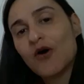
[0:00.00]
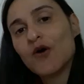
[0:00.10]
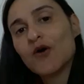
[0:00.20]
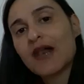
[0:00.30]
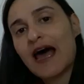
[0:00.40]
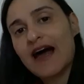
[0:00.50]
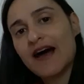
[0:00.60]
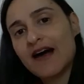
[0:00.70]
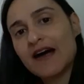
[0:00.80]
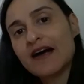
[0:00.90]

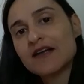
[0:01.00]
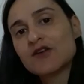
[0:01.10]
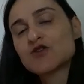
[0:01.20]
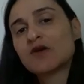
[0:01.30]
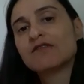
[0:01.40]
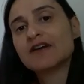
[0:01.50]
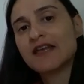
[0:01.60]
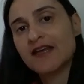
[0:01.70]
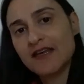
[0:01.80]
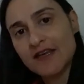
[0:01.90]
Olá, eu sou a
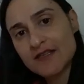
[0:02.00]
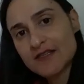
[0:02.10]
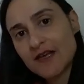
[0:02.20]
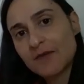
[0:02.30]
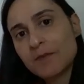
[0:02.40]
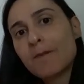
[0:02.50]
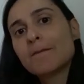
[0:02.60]
Vanessa,